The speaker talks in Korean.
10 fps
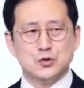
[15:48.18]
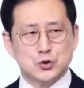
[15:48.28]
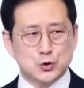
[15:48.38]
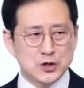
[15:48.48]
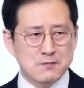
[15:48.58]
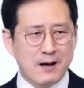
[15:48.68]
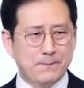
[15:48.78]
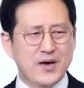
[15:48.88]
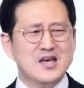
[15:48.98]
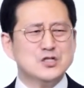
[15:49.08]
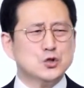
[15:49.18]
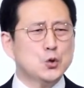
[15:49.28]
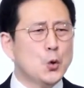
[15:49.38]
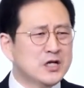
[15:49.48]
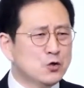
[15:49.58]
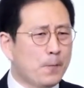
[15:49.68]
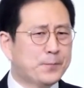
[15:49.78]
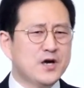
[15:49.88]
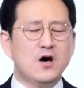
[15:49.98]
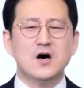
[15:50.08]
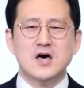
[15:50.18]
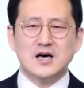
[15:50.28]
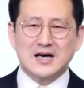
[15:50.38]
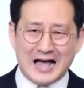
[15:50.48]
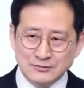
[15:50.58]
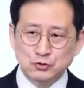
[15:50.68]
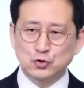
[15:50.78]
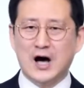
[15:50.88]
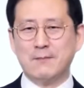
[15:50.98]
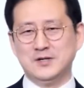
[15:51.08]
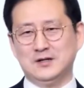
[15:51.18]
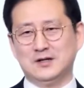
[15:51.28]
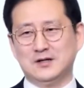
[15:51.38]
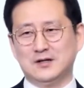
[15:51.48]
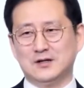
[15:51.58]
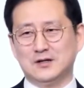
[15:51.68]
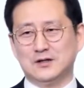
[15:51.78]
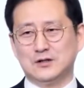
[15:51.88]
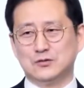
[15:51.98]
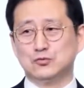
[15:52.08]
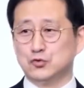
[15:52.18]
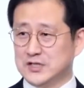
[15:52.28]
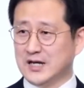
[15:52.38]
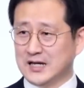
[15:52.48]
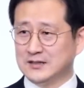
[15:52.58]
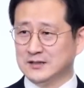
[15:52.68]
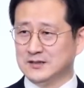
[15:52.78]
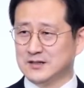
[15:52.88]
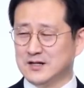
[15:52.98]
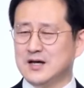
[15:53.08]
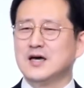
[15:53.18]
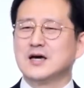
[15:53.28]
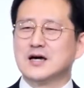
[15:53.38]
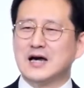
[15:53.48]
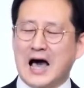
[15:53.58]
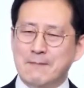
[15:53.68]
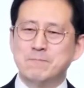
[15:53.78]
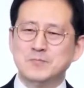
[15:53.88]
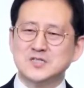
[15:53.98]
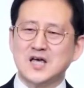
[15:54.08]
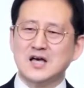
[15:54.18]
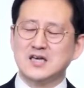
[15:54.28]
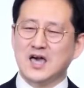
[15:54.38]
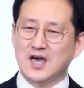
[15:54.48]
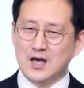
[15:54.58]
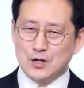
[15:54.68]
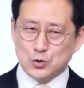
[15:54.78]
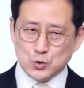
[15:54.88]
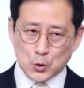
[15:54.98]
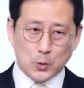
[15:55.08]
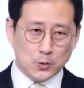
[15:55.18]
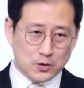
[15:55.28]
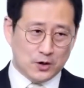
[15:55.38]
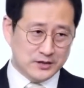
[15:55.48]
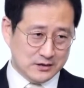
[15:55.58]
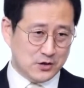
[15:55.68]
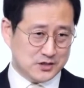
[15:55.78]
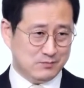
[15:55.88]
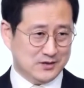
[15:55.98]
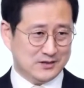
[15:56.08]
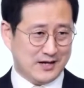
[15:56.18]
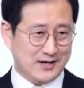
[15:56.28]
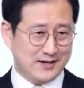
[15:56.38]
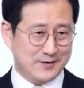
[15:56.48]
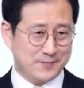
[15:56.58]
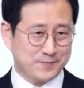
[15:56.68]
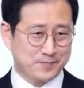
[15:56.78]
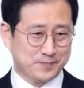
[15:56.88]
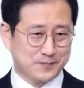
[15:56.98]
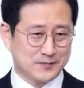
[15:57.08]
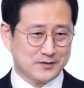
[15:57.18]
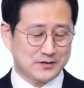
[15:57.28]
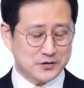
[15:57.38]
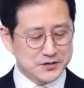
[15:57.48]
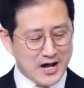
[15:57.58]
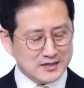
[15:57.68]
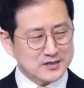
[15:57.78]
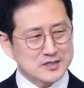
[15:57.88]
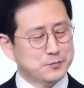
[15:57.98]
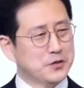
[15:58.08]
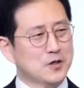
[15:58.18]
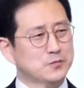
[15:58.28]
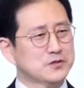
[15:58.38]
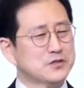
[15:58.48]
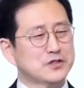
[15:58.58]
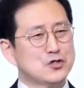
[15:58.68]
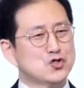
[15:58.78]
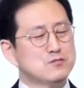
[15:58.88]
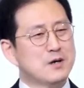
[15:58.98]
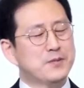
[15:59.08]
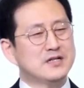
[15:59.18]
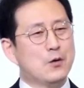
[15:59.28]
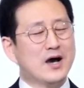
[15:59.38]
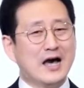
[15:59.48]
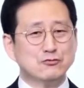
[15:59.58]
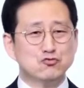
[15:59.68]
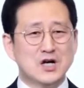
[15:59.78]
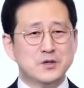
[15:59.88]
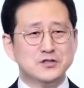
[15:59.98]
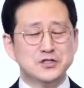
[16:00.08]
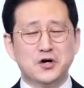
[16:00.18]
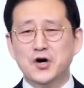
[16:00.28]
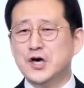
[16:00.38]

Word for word: 주님 앞에 소리 높여 간구함이 우리에게는 감사의 조건인 것입니다. 그런데 아시다시피 여러분 그렇게 주님 앞에 나와 간구하면은요